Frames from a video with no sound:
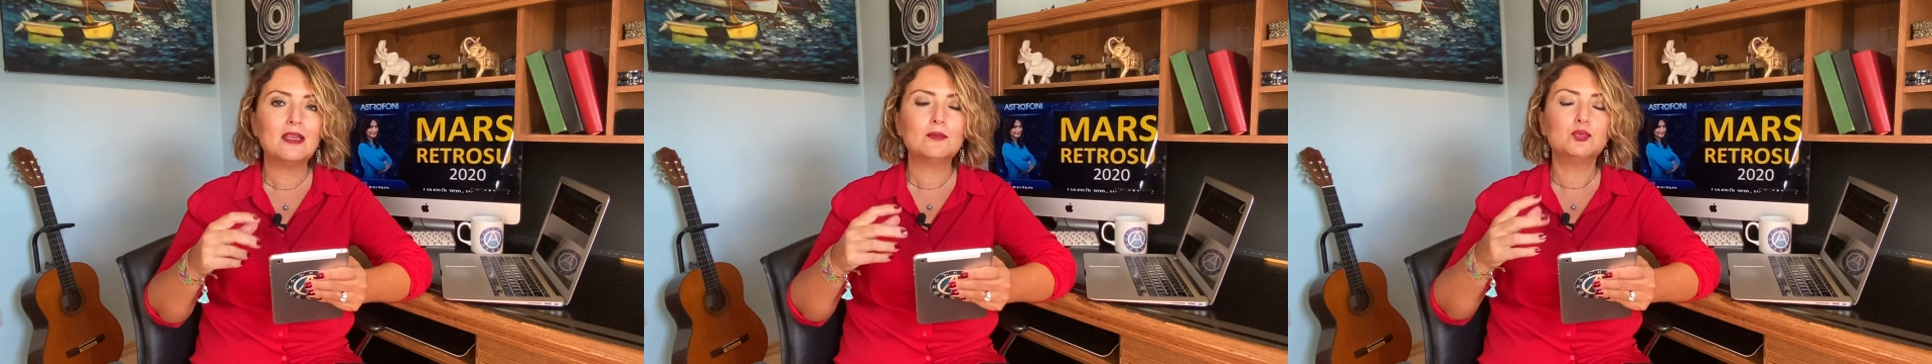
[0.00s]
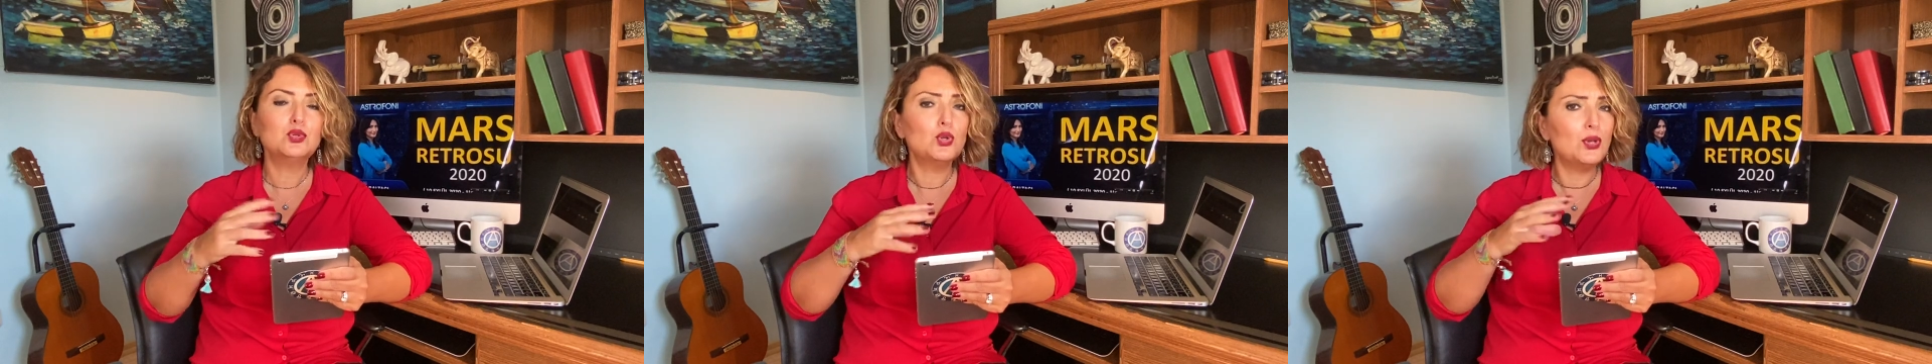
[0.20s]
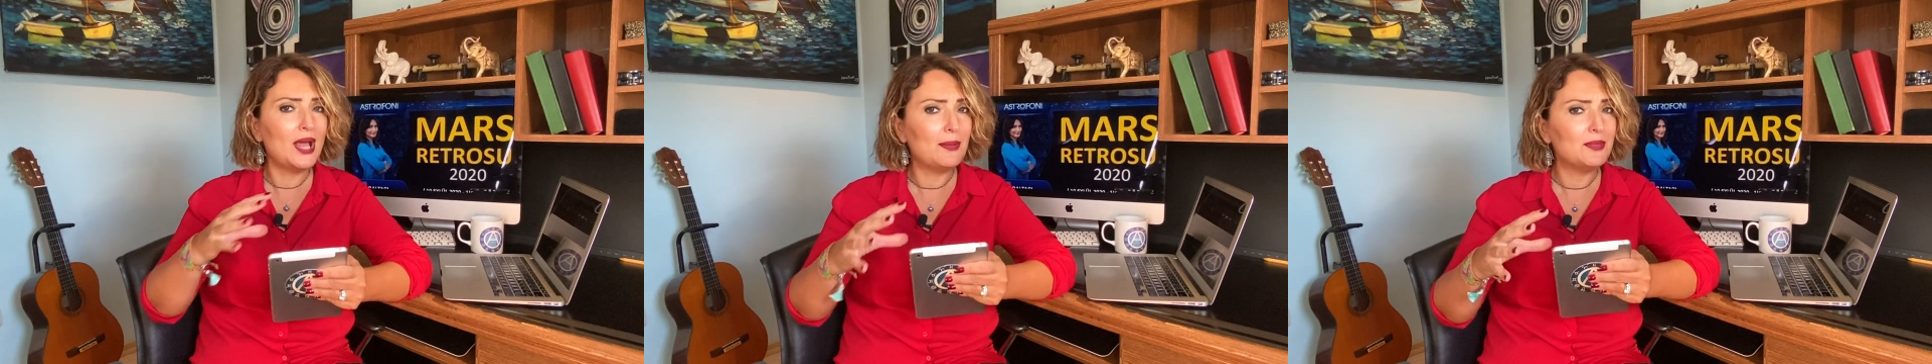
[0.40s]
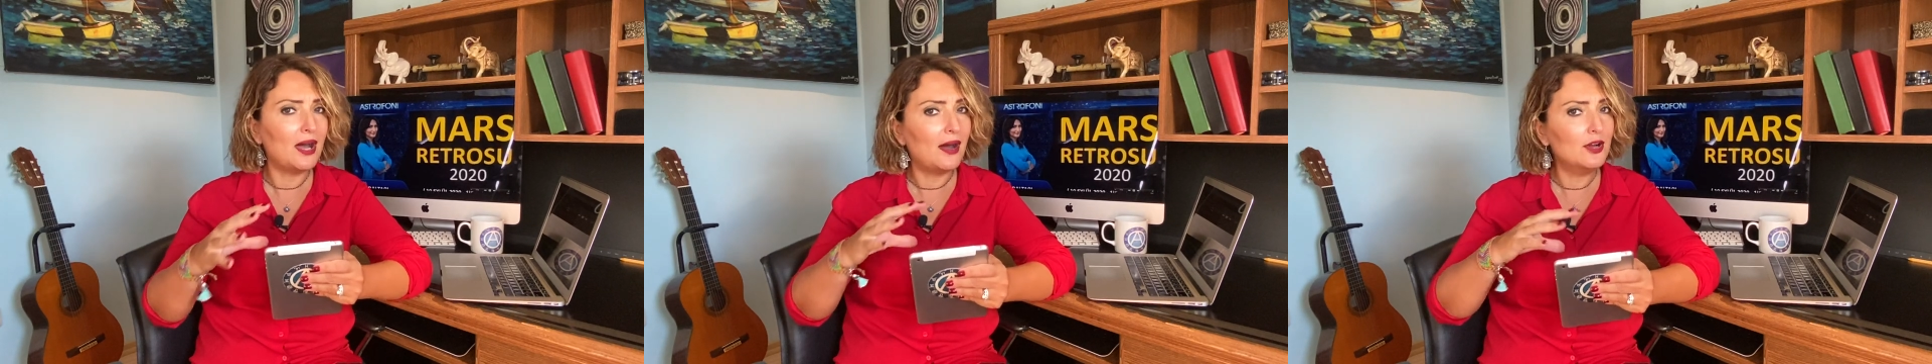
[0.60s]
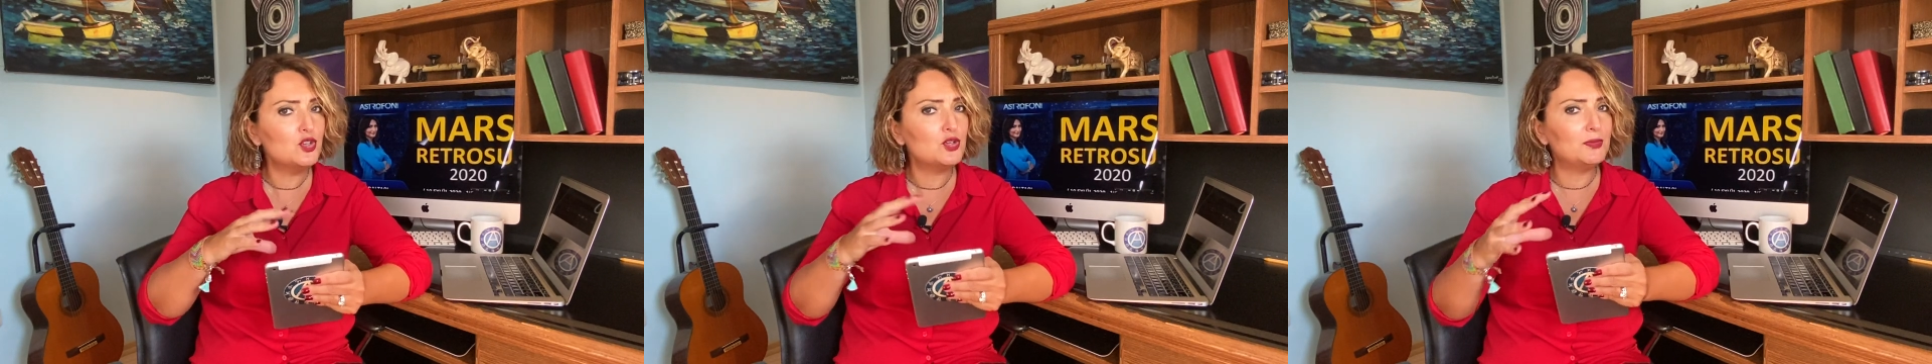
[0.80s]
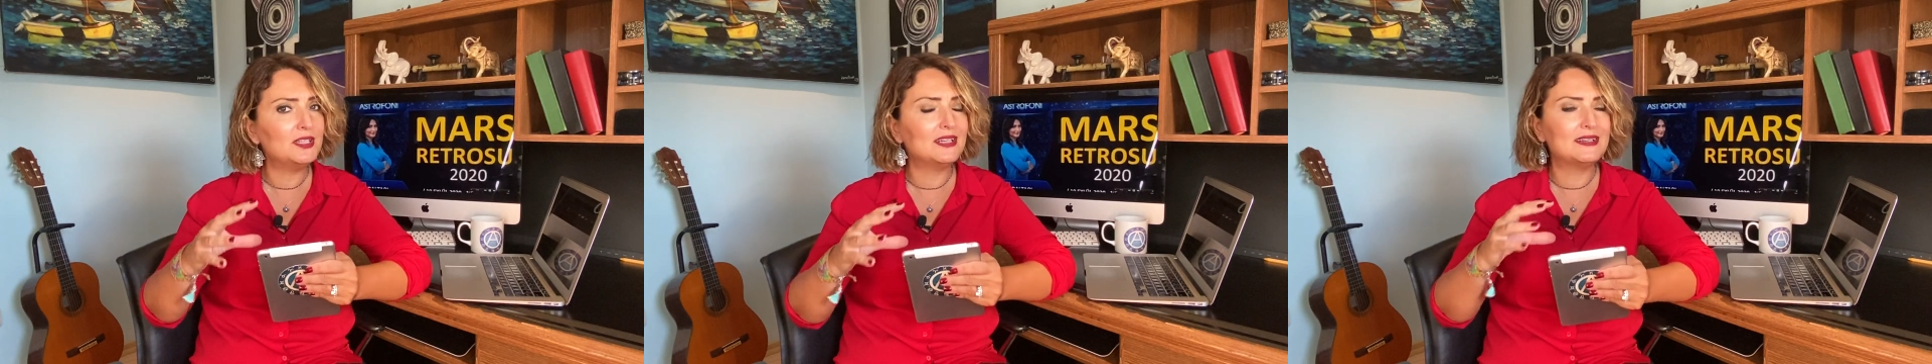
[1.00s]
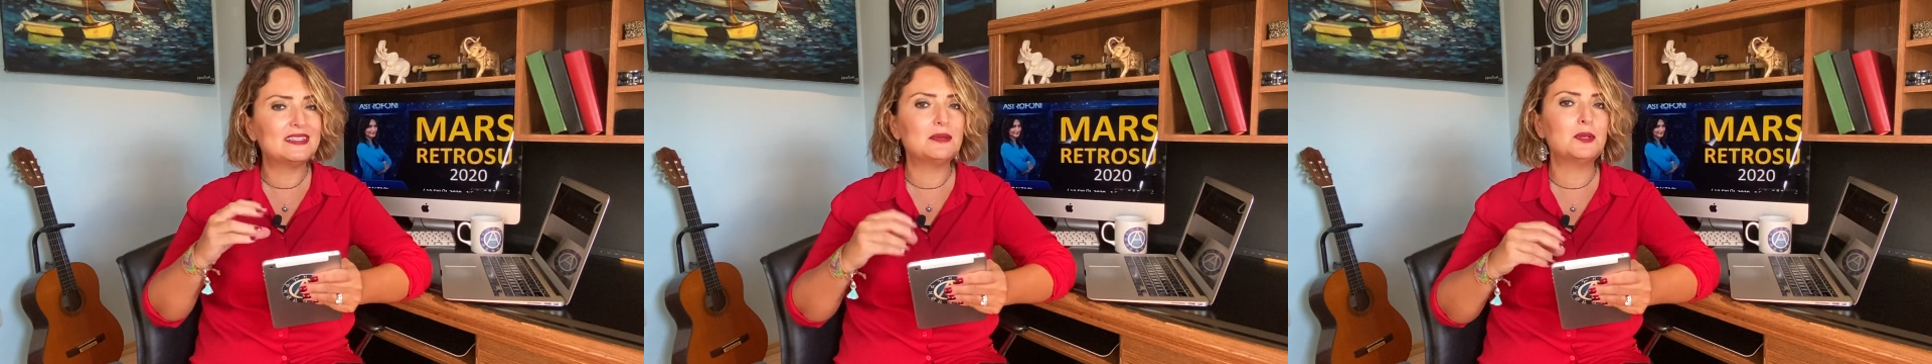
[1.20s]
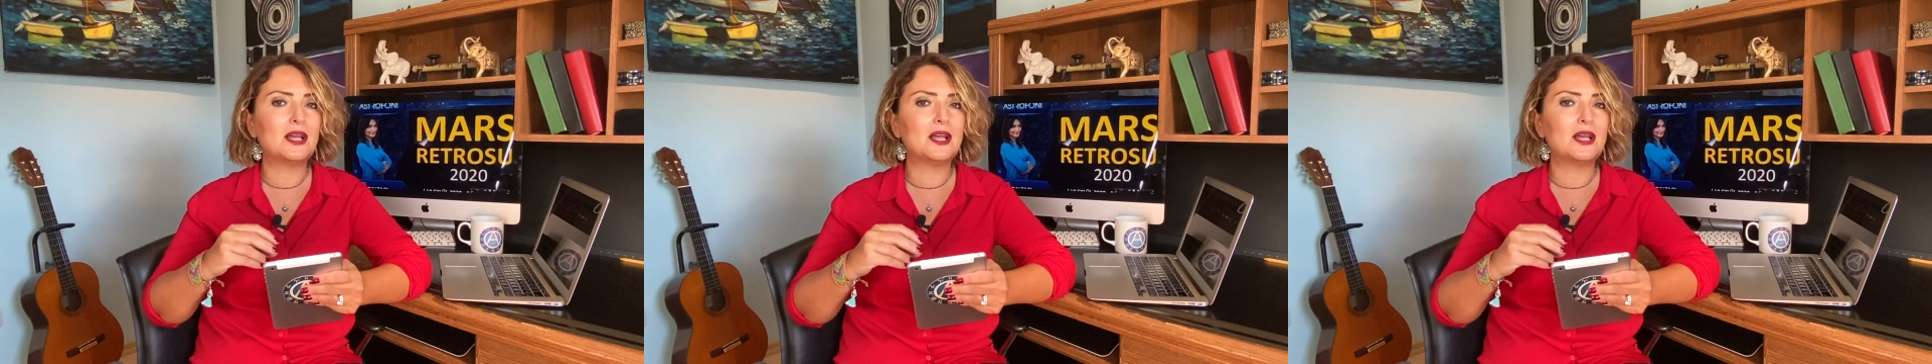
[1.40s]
Bu dönemde harcamalarınıza